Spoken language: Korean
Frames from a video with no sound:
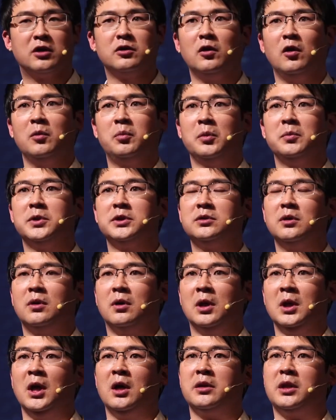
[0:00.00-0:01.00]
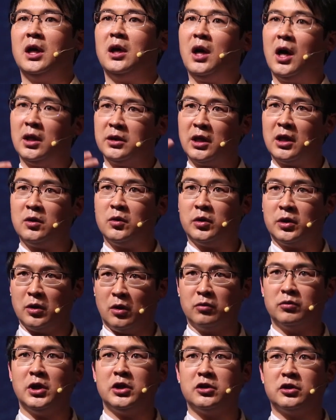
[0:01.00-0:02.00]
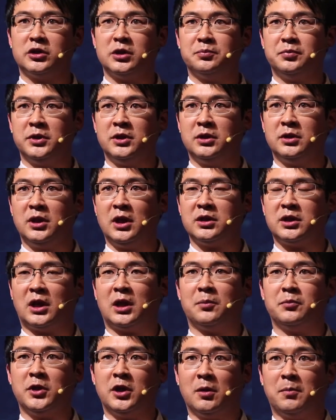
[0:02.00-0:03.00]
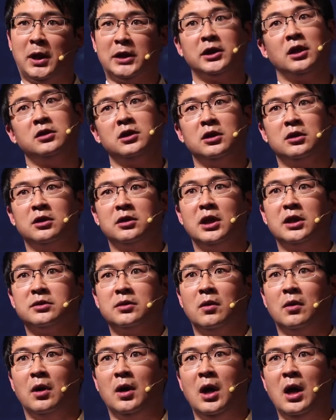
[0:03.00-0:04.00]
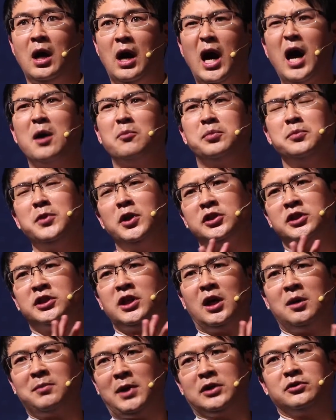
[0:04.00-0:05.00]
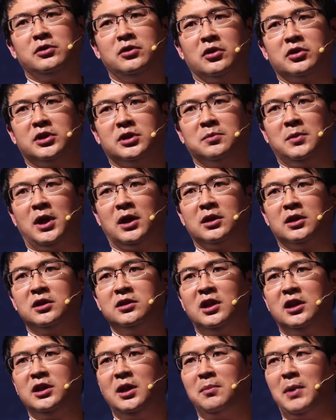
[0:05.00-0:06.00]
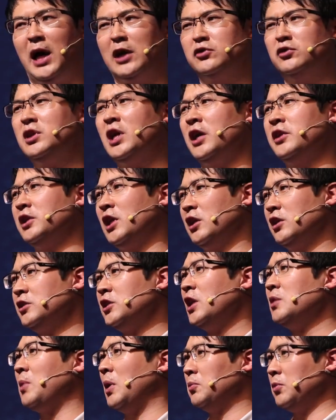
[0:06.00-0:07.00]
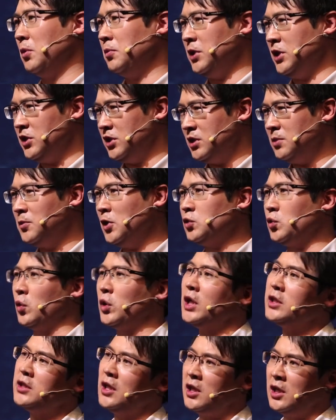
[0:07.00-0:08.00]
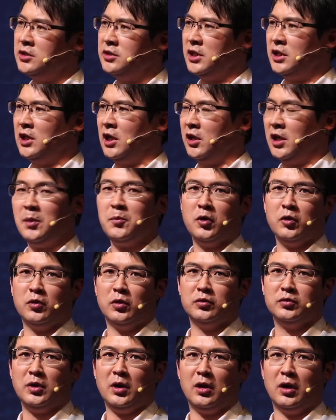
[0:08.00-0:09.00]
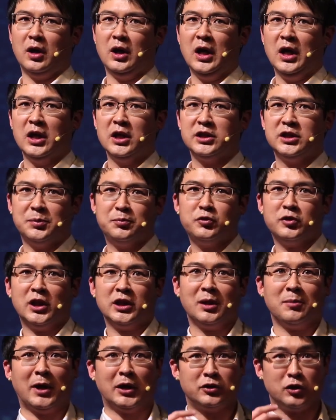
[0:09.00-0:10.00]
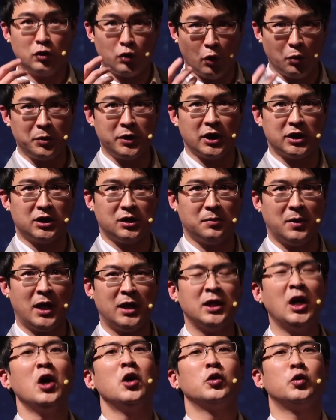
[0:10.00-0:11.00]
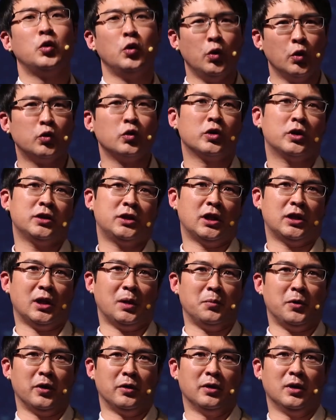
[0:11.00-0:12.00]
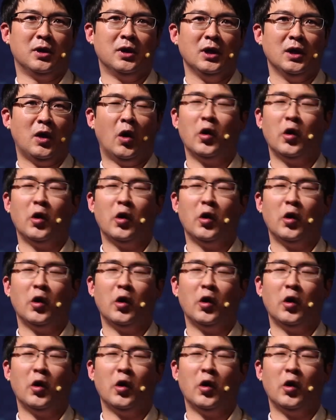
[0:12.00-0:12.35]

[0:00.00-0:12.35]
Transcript: 그런 걸 보면서 내가 하나로 이렇게 연계됐을 뿐인데 사람들이 이거 받아들이는 데서 분명히 시작은 마술이었지만 끝날 때 마술이 아니게 끝나는 방법이 있으면 좋겠다라는 생각을 해본 거고요. 집중할 때 마술이 도움이 됐지만 교육으로 끝난다면